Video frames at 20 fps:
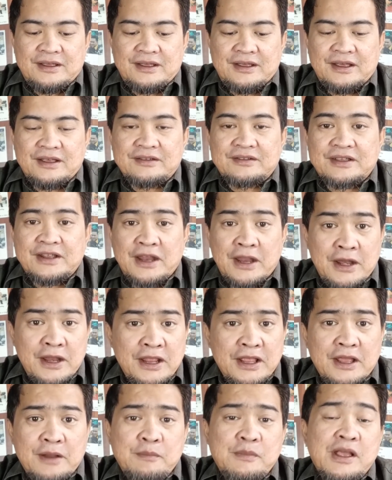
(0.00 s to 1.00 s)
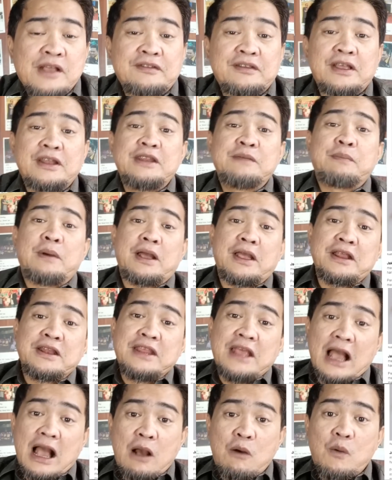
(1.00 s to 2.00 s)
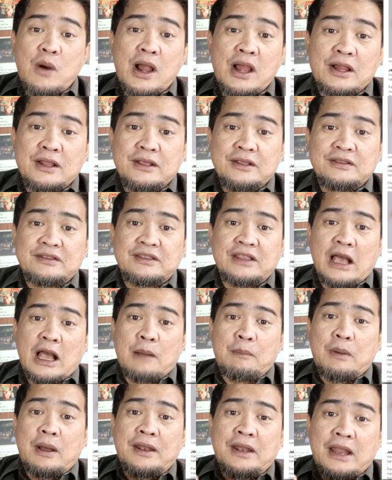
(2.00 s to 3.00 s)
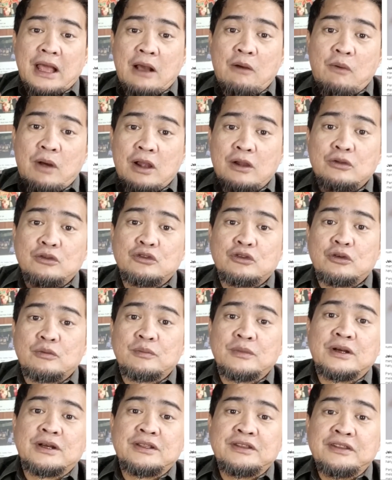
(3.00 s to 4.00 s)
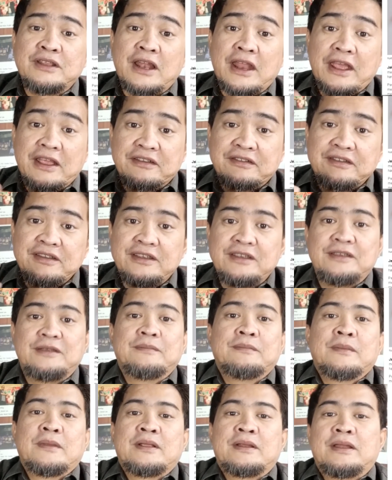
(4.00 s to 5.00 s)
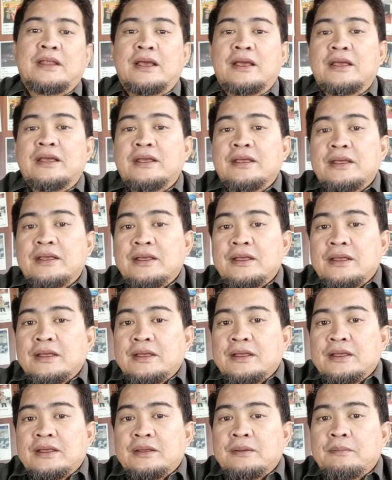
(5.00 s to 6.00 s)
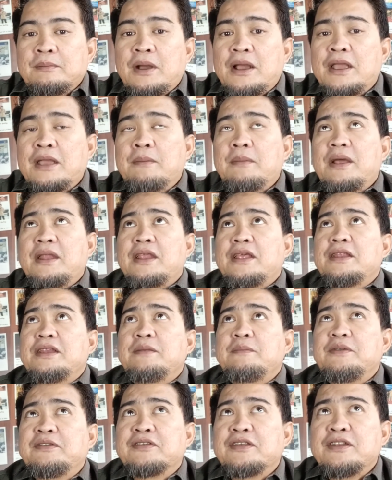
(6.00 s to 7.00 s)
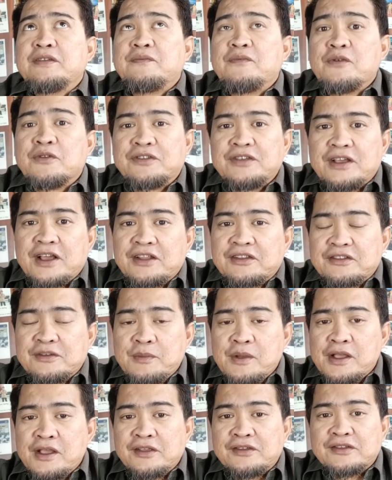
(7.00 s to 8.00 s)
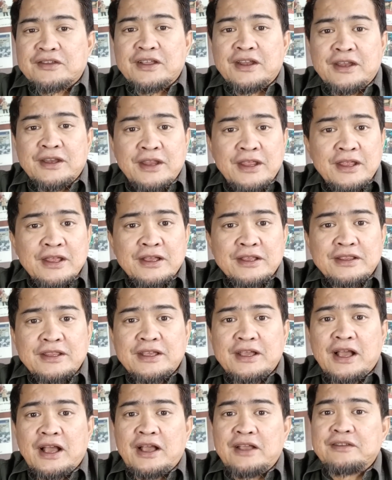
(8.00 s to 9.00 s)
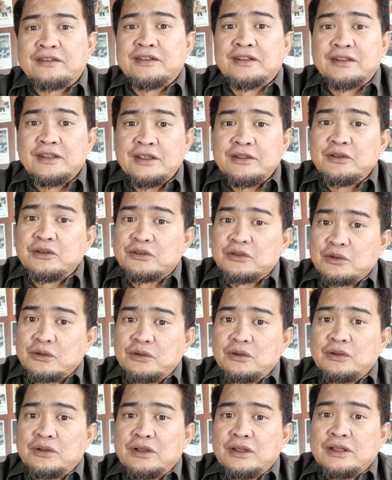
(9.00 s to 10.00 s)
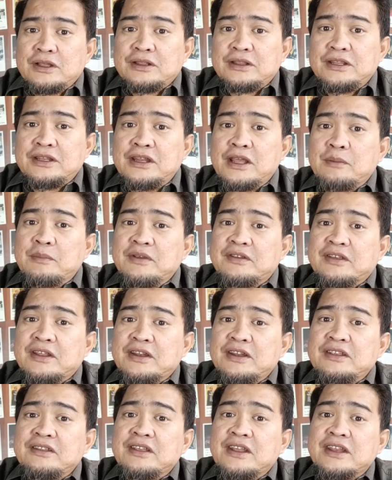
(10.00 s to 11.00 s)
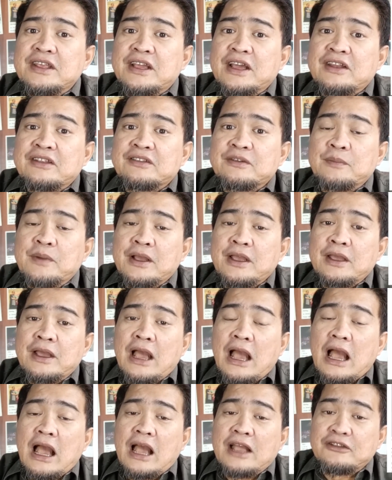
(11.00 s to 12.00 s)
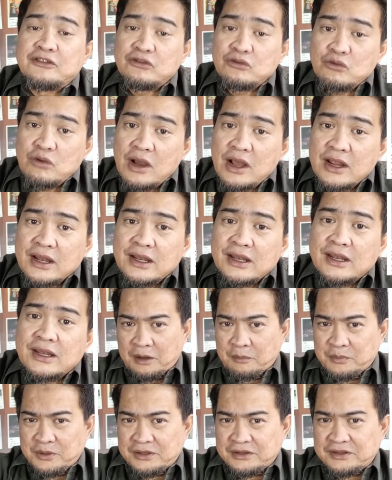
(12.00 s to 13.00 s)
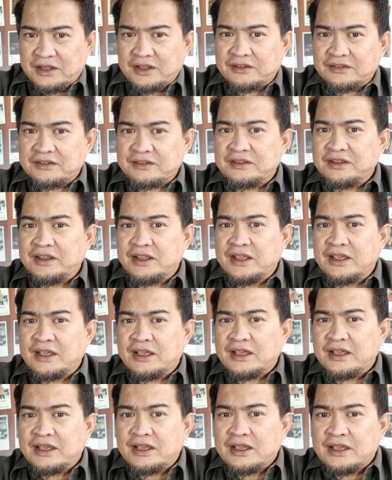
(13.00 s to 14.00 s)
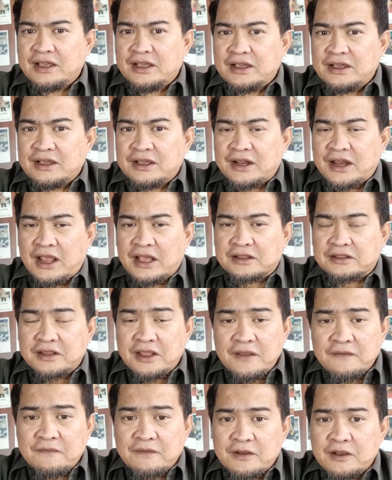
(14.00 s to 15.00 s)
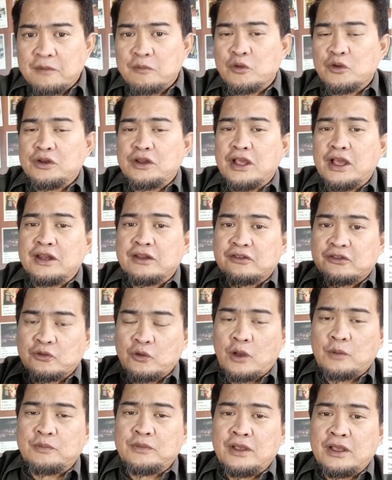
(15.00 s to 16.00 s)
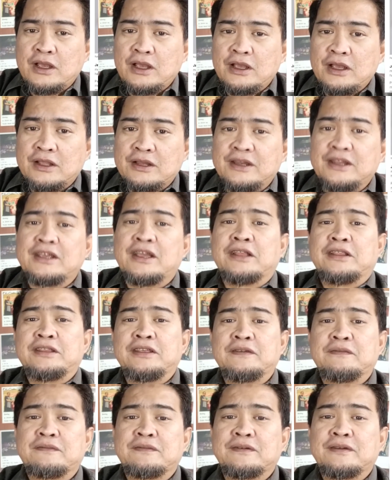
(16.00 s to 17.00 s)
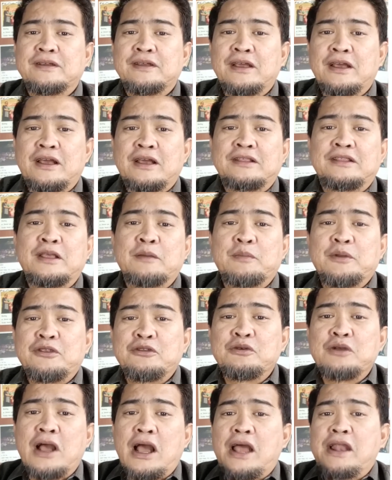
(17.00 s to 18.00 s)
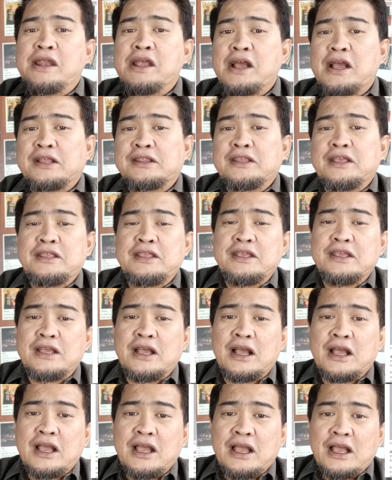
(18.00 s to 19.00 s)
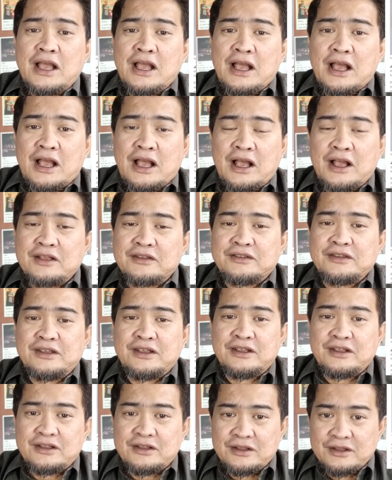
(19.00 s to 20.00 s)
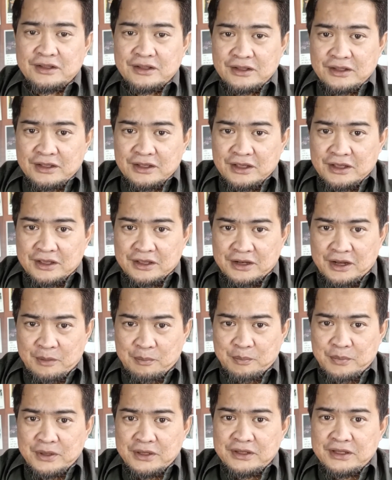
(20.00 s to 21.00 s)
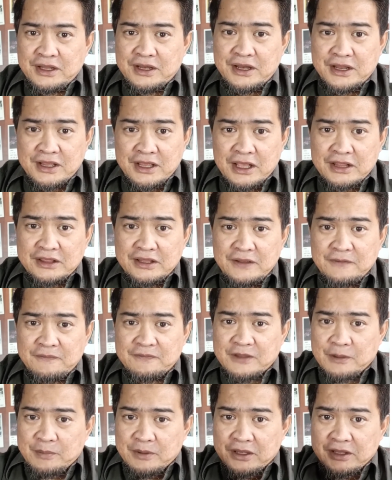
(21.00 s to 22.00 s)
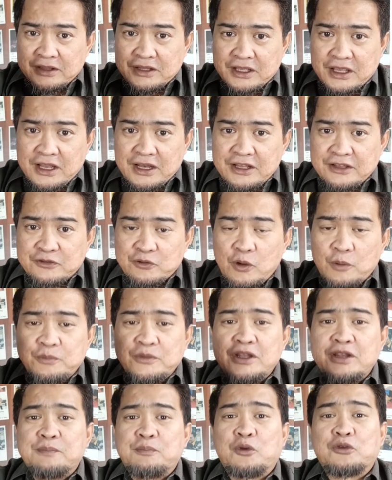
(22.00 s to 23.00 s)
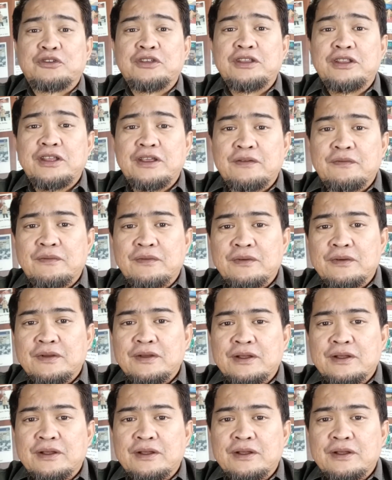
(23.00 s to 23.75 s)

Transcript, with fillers: Nah, screening kan biasa dipakai di awal, ya, tahapan awal untuk menyeleksi. Nah, bagaimana ini bisa difungsikan sebagai screening ketika hasilnya justru tidak bisa dijadikan sebagai acuan? Rapid testnya reaktif, kemudian swabnya negatif. Tapi juga ada katanya yang hasil rapidnya negatif, tapi ketika di swab jadi positif.